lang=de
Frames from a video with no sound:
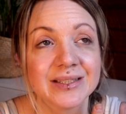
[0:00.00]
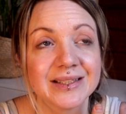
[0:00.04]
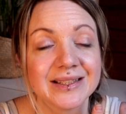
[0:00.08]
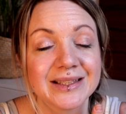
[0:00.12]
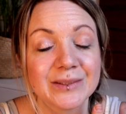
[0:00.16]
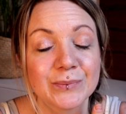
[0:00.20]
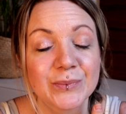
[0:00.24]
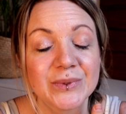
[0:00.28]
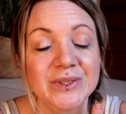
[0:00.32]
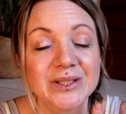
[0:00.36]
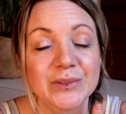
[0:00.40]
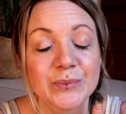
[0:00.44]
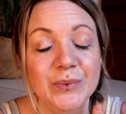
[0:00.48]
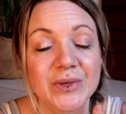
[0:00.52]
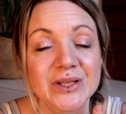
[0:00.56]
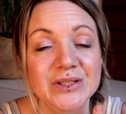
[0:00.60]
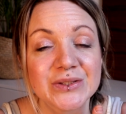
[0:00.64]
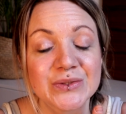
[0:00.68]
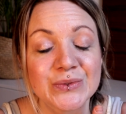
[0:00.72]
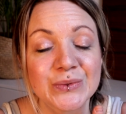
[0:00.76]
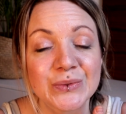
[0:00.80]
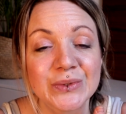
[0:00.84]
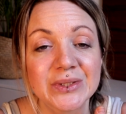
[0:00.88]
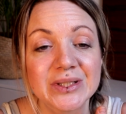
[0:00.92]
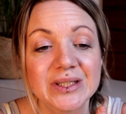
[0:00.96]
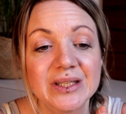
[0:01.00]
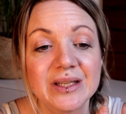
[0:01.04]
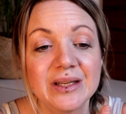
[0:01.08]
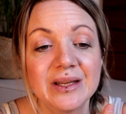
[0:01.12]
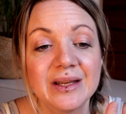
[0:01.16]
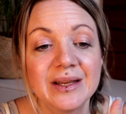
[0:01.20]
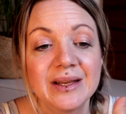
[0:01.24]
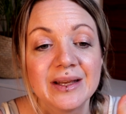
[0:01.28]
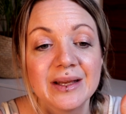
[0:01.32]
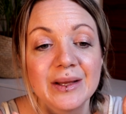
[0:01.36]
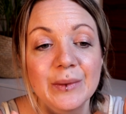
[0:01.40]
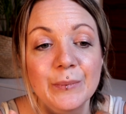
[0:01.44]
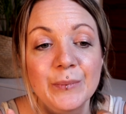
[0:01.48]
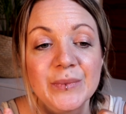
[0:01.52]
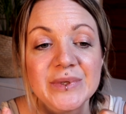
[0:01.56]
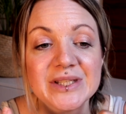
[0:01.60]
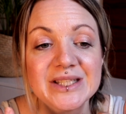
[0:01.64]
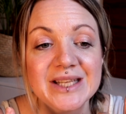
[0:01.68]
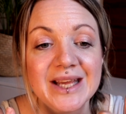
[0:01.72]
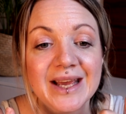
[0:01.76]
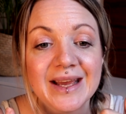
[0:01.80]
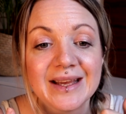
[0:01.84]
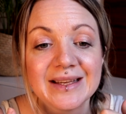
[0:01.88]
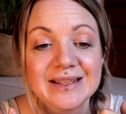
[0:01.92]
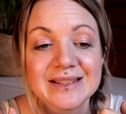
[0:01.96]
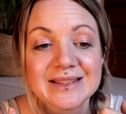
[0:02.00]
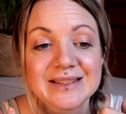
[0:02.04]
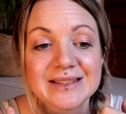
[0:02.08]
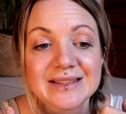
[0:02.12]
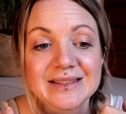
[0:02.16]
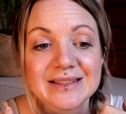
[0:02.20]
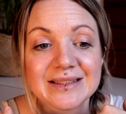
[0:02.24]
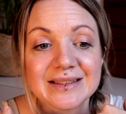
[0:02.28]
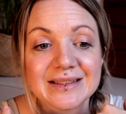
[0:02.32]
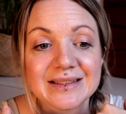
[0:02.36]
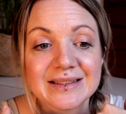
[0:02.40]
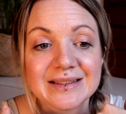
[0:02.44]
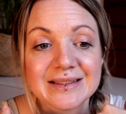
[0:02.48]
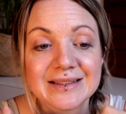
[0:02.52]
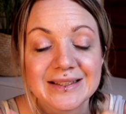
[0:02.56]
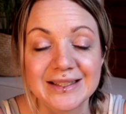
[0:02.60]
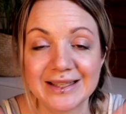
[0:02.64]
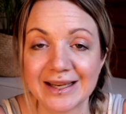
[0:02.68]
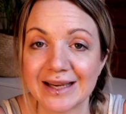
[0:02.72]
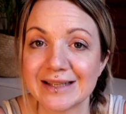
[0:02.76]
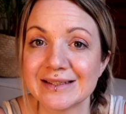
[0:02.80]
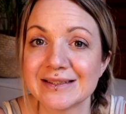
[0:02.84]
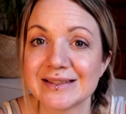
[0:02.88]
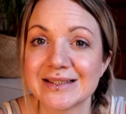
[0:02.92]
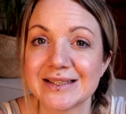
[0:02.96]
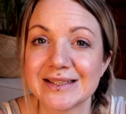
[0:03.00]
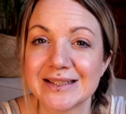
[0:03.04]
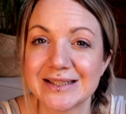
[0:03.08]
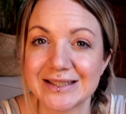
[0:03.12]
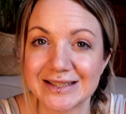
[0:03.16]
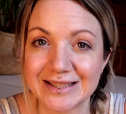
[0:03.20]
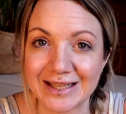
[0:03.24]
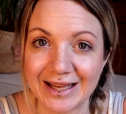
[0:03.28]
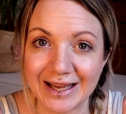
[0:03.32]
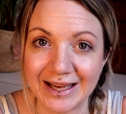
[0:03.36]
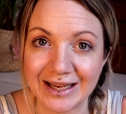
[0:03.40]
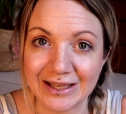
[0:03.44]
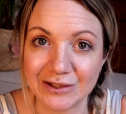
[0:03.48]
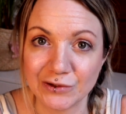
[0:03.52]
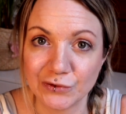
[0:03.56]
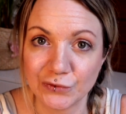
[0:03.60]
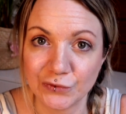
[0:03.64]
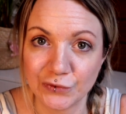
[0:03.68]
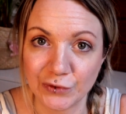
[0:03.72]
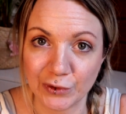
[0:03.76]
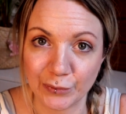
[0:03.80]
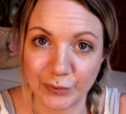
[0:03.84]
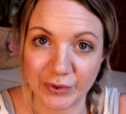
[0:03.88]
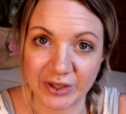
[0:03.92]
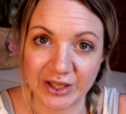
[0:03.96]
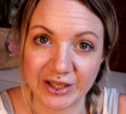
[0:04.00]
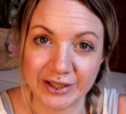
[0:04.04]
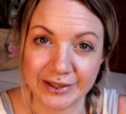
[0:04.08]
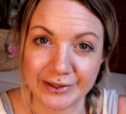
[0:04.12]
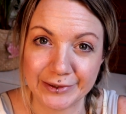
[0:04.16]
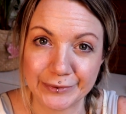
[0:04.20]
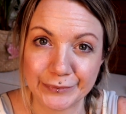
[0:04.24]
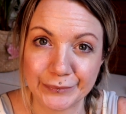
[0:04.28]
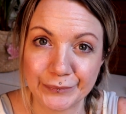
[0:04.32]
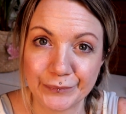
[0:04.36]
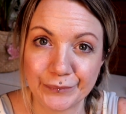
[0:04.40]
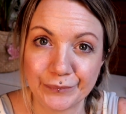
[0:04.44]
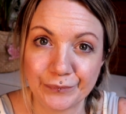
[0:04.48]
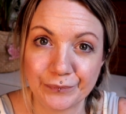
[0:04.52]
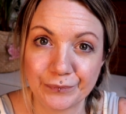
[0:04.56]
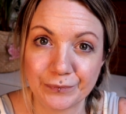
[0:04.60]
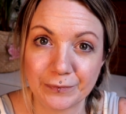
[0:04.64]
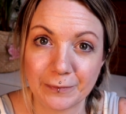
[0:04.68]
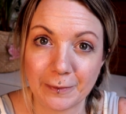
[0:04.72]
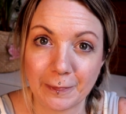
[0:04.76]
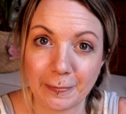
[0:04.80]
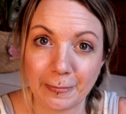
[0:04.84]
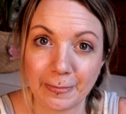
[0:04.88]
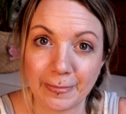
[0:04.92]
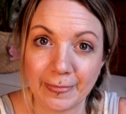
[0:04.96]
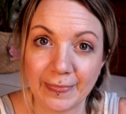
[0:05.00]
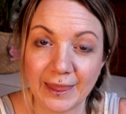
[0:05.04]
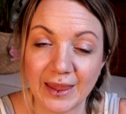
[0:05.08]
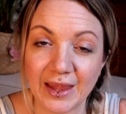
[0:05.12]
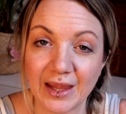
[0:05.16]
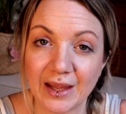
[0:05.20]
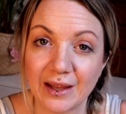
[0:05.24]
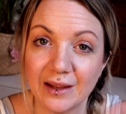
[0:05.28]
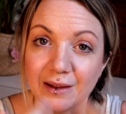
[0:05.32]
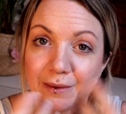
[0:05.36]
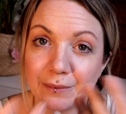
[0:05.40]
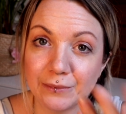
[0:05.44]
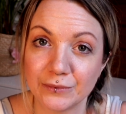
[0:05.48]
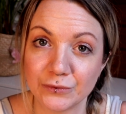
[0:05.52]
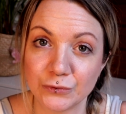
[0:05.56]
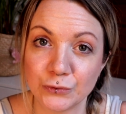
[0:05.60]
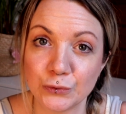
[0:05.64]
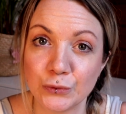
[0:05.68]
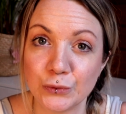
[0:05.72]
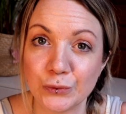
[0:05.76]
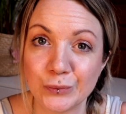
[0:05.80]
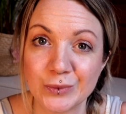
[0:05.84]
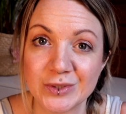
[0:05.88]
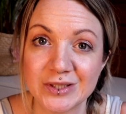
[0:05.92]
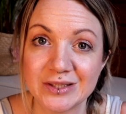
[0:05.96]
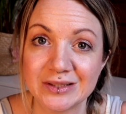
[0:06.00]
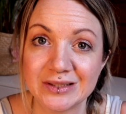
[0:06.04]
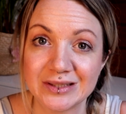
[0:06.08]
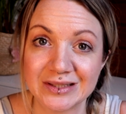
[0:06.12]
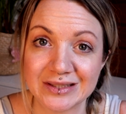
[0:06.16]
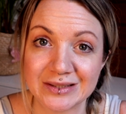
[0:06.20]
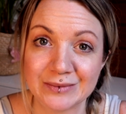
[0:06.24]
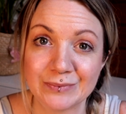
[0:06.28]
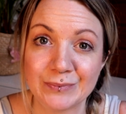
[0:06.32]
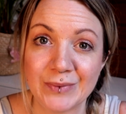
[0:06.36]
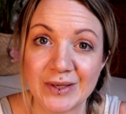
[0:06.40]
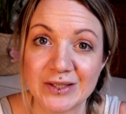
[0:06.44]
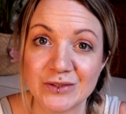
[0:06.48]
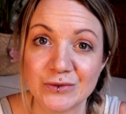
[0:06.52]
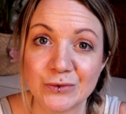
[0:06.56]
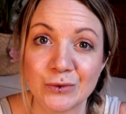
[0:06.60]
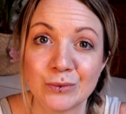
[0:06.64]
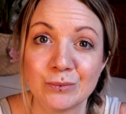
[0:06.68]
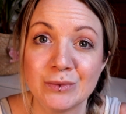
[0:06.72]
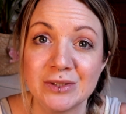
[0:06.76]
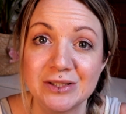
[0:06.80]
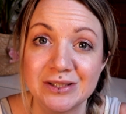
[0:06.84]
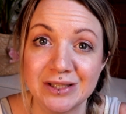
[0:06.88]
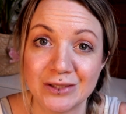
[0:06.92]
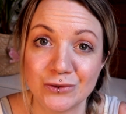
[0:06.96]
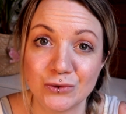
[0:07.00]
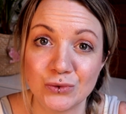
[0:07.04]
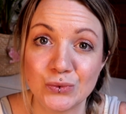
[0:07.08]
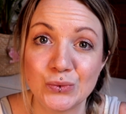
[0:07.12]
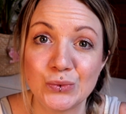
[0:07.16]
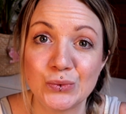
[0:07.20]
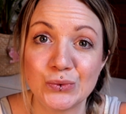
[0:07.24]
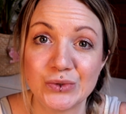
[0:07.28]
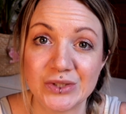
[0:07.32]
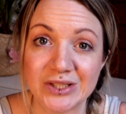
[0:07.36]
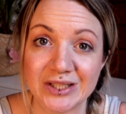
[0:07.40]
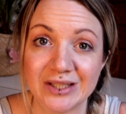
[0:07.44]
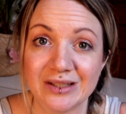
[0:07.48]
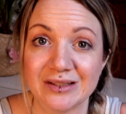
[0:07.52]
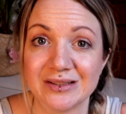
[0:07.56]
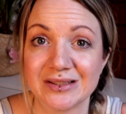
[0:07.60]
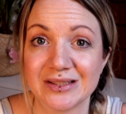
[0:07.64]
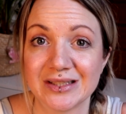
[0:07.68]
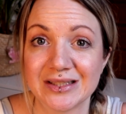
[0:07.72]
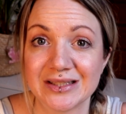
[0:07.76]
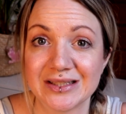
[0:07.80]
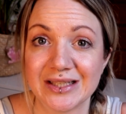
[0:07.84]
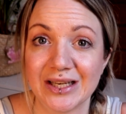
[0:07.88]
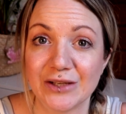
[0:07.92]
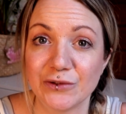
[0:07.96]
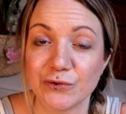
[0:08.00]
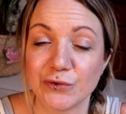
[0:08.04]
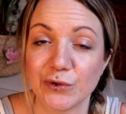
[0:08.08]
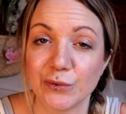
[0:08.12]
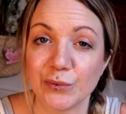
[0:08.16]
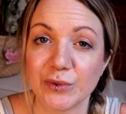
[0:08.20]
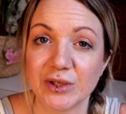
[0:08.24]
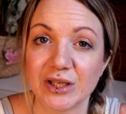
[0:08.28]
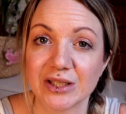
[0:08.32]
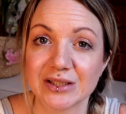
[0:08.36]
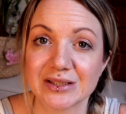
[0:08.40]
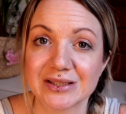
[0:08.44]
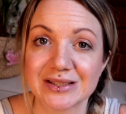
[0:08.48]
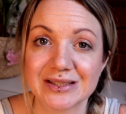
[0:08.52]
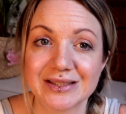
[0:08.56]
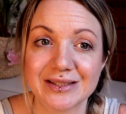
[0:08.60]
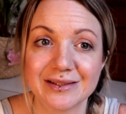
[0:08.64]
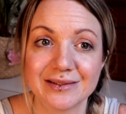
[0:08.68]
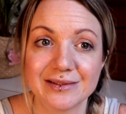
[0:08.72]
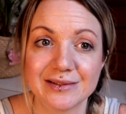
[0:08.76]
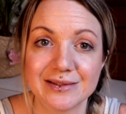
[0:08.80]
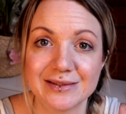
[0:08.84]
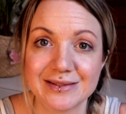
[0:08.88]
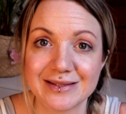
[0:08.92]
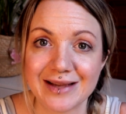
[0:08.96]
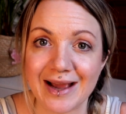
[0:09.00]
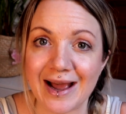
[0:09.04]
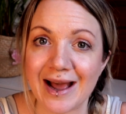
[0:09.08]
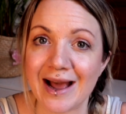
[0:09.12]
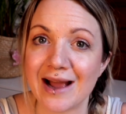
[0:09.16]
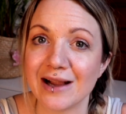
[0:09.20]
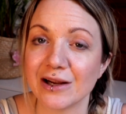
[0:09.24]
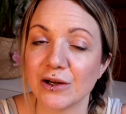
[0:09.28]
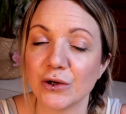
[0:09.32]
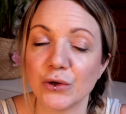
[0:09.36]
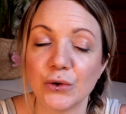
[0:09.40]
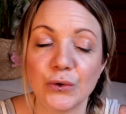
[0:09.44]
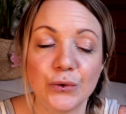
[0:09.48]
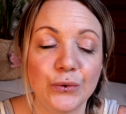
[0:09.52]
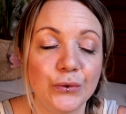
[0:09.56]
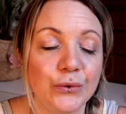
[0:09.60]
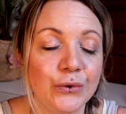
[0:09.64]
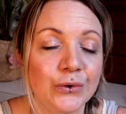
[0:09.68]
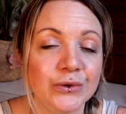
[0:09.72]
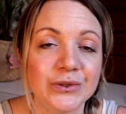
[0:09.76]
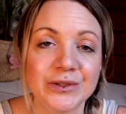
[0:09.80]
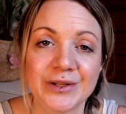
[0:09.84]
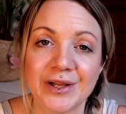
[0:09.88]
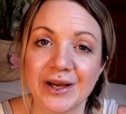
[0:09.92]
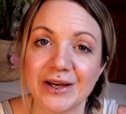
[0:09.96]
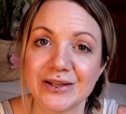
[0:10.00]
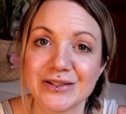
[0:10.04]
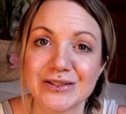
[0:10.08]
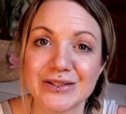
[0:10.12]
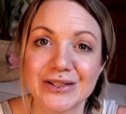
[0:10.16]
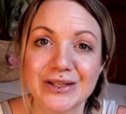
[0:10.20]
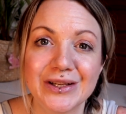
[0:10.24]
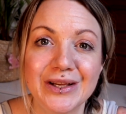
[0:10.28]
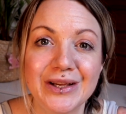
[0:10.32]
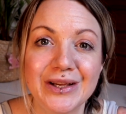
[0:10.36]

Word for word: Ich bin die Person, mit der ich die ganze Zeit verbringe. Du bist die Person, mit der du die ganze Zeit verbringst. Tag und Nacht.